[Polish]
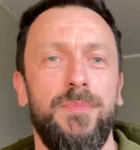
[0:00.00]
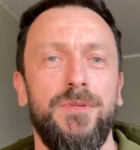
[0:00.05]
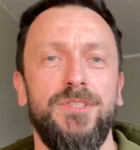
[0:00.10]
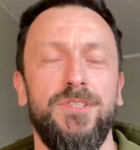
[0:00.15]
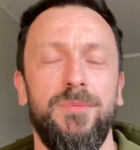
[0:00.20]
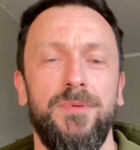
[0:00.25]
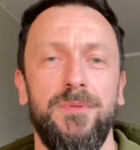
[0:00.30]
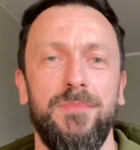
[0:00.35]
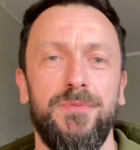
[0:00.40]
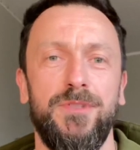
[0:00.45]

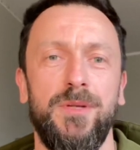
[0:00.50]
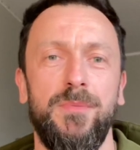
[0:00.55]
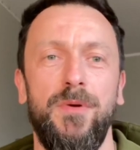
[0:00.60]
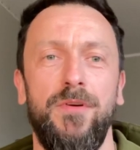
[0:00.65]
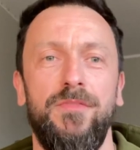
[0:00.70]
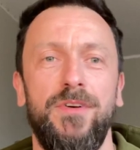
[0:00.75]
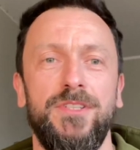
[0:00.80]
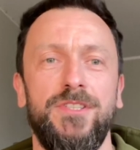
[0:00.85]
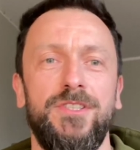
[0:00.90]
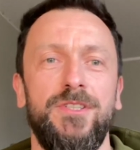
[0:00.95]
będziemy
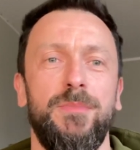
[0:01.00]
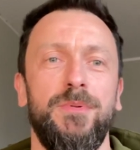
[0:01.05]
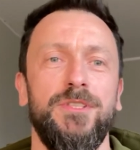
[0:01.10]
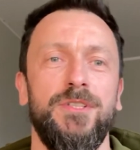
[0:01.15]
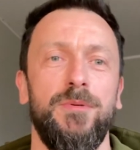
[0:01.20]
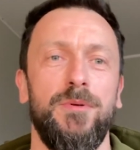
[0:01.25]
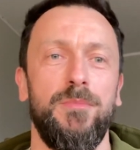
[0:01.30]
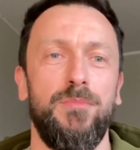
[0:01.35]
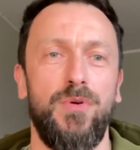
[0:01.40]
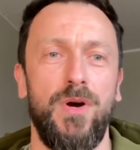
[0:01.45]
przyjmować, nie
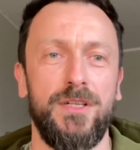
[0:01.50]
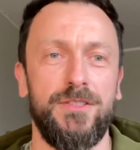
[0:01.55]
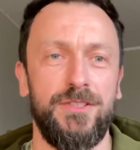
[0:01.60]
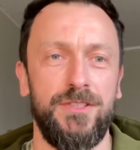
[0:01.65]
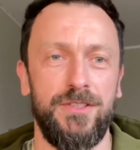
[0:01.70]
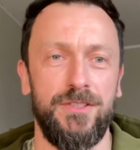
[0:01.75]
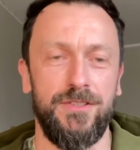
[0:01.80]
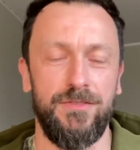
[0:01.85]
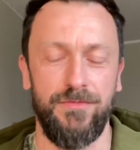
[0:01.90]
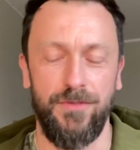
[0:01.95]
będziemy
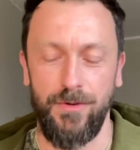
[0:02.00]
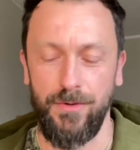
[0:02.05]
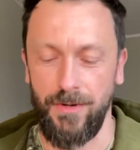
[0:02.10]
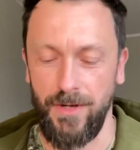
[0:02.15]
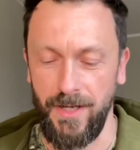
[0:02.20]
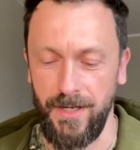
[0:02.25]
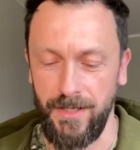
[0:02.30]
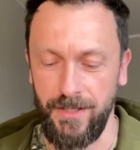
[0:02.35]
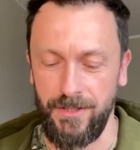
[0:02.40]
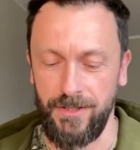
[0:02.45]
płacić. W
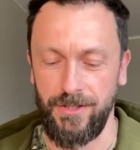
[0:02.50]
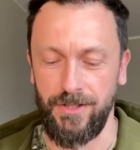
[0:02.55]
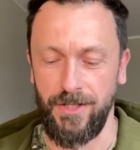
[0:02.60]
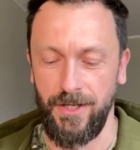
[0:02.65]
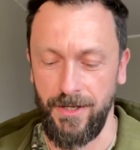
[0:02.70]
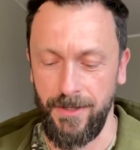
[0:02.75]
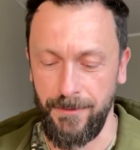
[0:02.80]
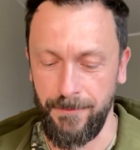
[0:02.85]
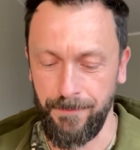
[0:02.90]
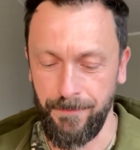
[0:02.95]
ogóle
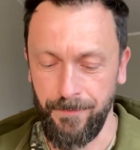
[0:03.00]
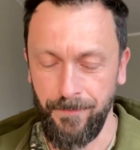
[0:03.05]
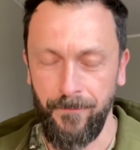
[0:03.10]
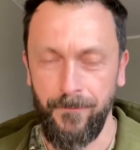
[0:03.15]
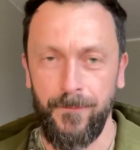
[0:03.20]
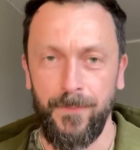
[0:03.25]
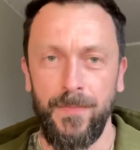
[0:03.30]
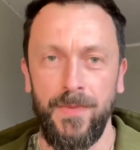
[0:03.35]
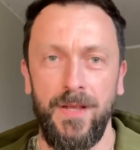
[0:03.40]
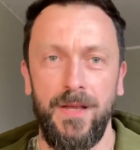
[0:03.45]
idźcie,
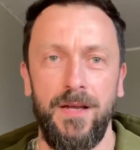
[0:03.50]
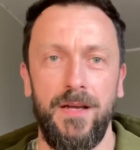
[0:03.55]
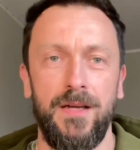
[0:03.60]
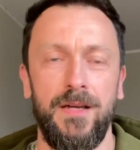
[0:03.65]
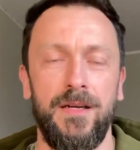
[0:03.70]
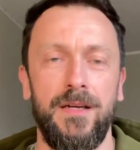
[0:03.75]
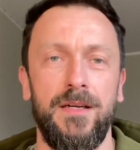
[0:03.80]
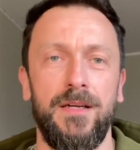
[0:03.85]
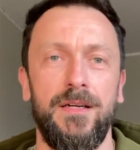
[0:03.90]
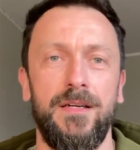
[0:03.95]

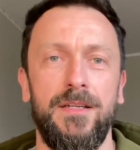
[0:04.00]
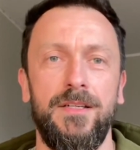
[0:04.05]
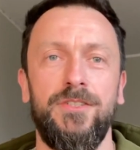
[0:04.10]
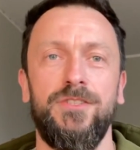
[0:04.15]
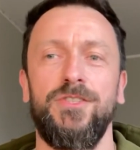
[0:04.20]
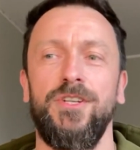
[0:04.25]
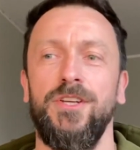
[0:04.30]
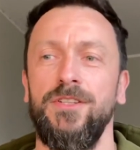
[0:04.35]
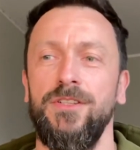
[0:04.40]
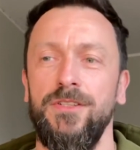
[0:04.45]

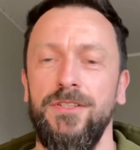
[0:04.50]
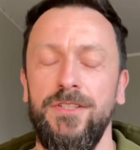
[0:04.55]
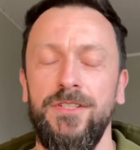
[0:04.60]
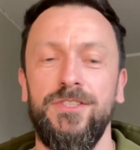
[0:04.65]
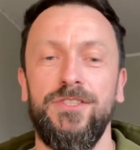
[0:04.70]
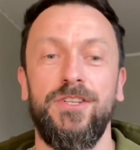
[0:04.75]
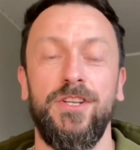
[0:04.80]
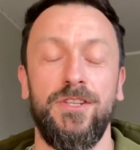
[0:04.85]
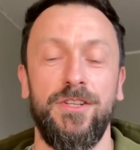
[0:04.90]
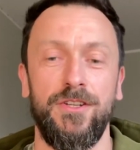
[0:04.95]
idźcie, do,
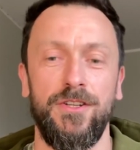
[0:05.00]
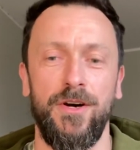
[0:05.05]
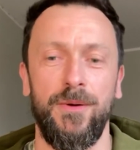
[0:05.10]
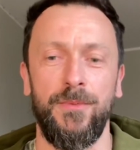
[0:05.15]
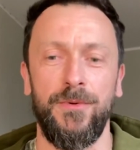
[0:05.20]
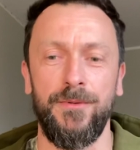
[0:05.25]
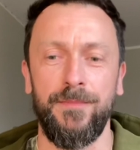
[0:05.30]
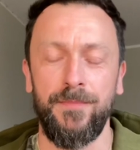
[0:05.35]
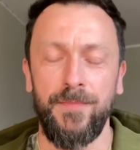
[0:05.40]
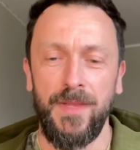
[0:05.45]
idźcie do
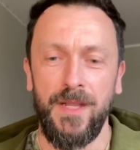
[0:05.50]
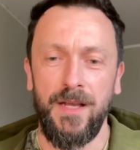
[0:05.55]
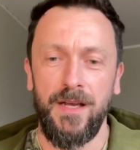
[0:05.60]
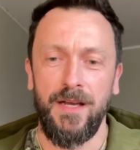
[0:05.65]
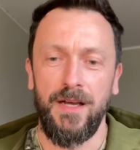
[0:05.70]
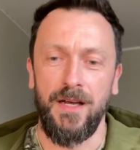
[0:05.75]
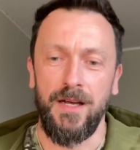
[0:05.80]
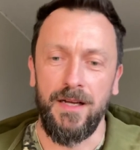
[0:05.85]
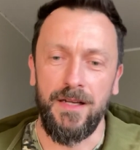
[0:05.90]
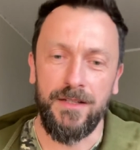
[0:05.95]
domu.
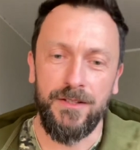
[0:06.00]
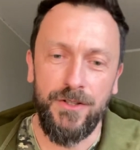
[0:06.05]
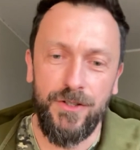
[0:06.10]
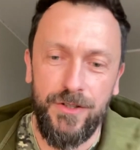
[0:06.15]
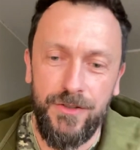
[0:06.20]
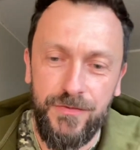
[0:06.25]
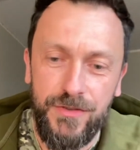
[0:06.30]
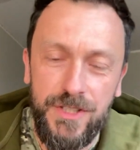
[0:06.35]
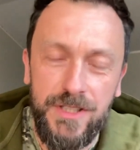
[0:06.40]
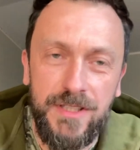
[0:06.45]
No
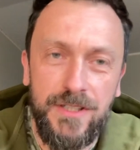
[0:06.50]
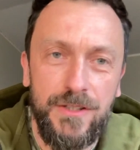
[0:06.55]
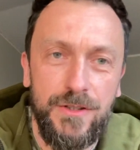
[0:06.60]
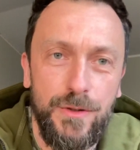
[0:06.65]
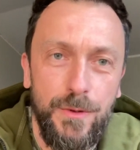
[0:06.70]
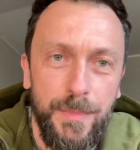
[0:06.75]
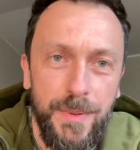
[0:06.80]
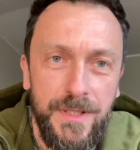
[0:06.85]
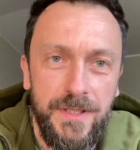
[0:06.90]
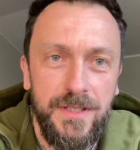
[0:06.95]
i wszystko
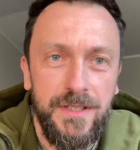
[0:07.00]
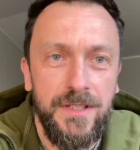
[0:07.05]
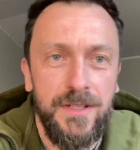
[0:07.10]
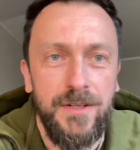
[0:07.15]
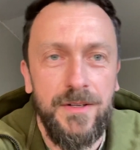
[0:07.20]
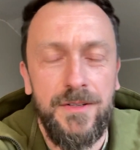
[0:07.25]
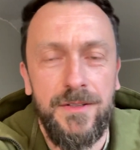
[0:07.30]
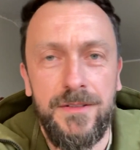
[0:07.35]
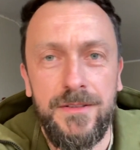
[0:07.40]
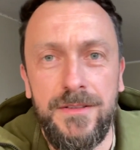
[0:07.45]
super,
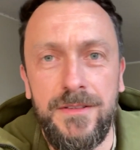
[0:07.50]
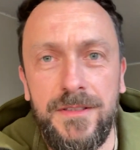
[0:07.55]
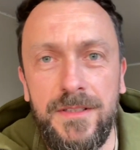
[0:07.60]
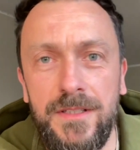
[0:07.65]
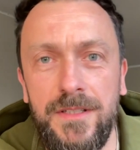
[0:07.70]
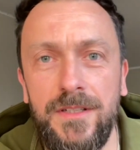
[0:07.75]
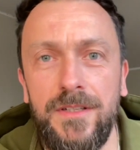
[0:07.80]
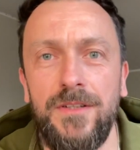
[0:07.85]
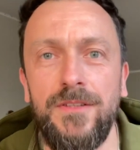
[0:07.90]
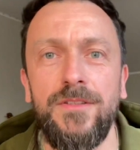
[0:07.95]
tylko,
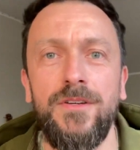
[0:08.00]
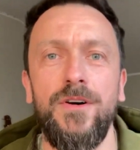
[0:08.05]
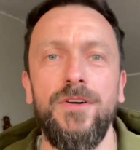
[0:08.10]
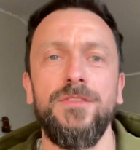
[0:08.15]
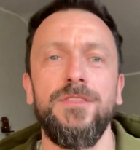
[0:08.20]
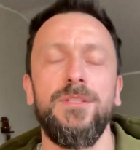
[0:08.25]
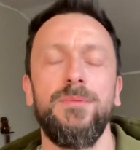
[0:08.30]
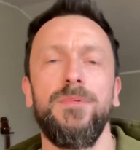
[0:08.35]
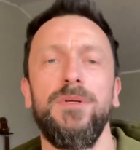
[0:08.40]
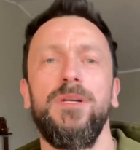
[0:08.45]
tylko no
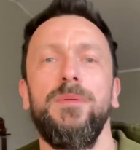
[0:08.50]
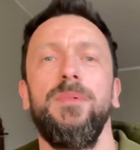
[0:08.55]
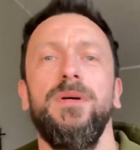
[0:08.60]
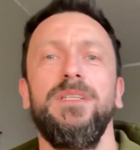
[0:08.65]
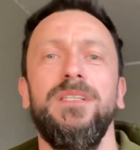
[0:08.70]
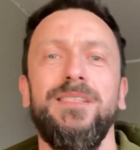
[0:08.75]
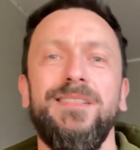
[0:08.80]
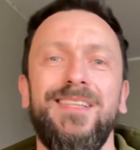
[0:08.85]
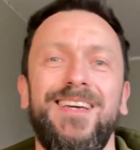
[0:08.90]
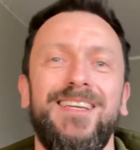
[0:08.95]
on sobie chyba
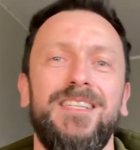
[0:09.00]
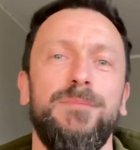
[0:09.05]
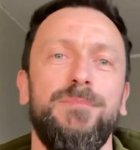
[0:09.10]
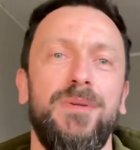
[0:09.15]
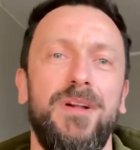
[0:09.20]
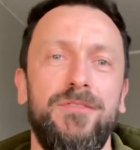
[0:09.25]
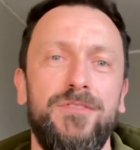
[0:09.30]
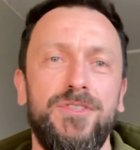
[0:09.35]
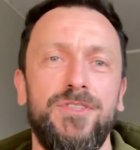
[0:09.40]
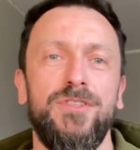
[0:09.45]
nie zdaje
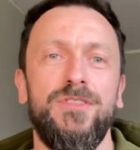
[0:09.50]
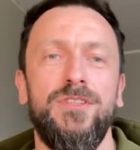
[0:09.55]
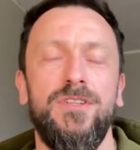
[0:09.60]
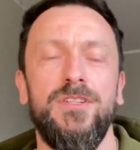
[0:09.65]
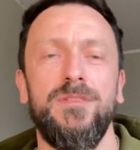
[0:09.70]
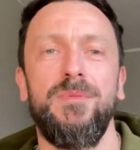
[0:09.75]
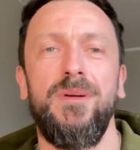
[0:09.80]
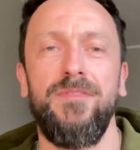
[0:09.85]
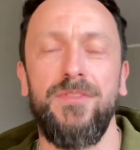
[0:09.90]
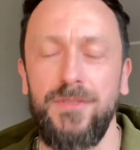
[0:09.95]
sprawy, że on nie
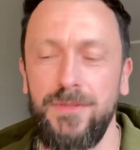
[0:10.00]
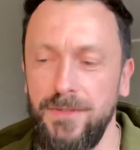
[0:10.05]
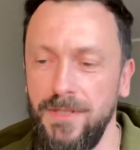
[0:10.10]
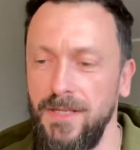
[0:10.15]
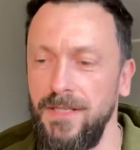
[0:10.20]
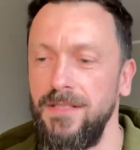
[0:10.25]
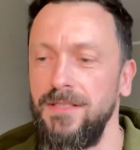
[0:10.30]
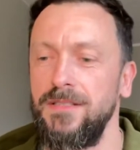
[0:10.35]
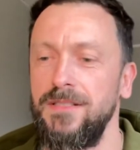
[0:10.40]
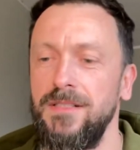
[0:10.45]
rozmawia
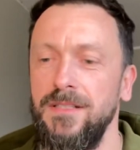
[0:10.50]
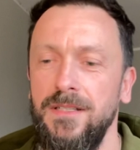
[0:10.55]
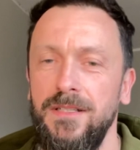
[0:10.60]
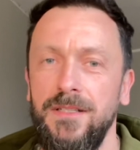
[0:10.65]
tutaj z,